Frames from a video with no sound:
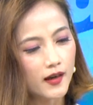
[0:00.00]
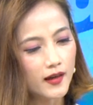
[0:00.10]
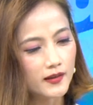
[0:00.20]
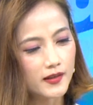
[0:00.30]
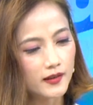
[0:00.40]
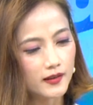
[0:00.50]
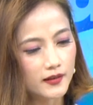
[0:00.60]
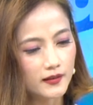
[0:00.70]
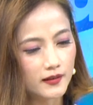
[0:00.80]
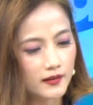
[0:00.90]
啊，这
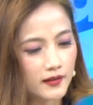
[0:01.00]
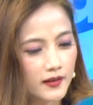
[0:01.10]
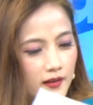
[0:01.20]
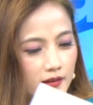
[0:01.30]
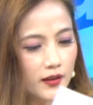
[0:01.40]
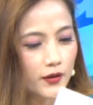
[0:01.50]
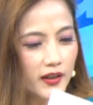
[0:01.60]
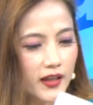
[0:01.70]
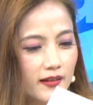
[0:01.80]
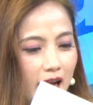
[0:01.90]
个，这有
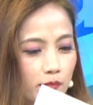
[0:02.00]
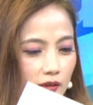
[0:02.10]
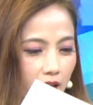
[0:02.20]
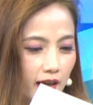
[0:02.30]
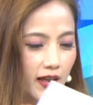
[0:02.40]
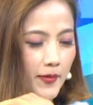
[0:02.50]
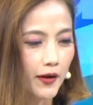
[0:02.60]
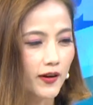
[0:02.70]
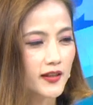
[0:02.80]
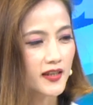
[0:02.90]
一点打不开，那
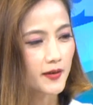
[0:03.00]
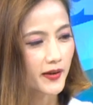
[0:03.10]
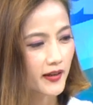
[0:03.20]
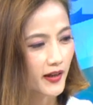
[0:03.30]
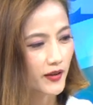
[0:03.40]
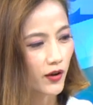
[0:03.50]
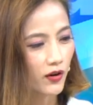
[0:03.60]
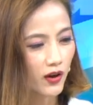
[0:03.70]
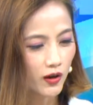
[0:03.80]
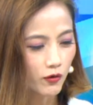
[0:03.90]
没关系，这边也有。
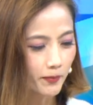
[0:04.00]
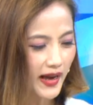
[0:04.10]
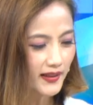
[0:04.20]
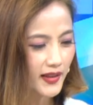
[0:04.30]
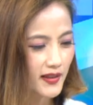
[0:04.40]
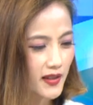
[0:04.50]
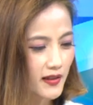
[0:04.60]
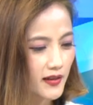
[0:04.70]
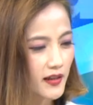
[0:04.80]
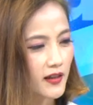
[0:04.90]
我八点
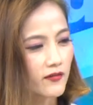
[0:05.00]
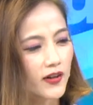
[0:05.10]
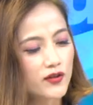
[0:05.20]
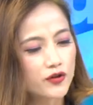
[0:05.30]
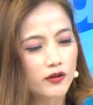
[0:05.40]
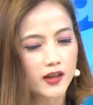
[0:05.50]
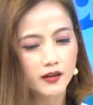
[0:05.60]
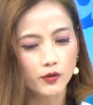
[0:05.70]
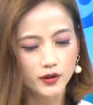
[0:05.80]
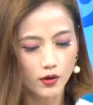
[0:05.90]
四十七分就
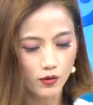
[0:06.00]
跟我的